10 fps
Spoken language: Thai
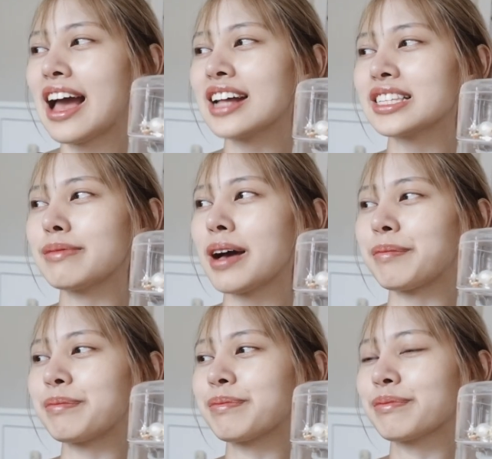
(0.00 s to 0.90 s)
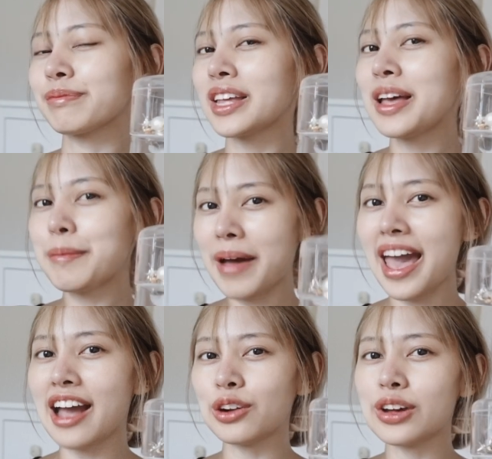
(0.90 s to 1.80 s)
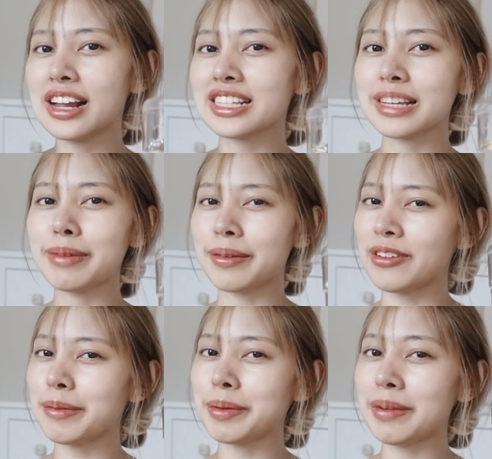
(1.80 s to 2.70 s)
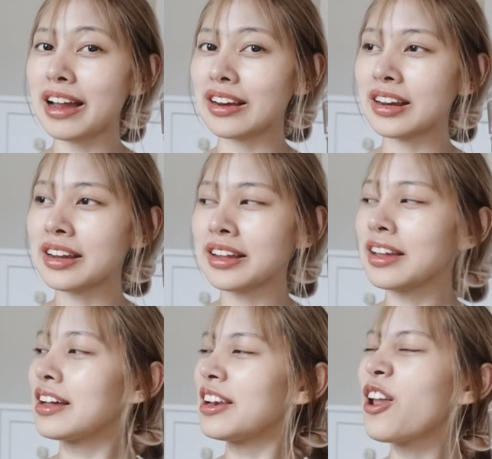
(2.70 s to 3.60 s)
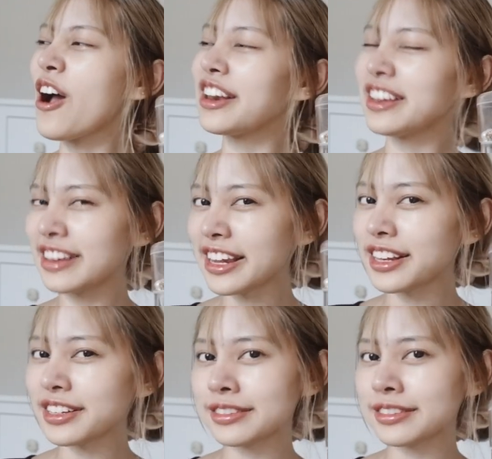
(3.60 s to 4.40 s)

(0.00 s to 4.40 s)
น่าจะแบบแพงด้วยน่าจะแบบว่าประมาณลอยนิดๆ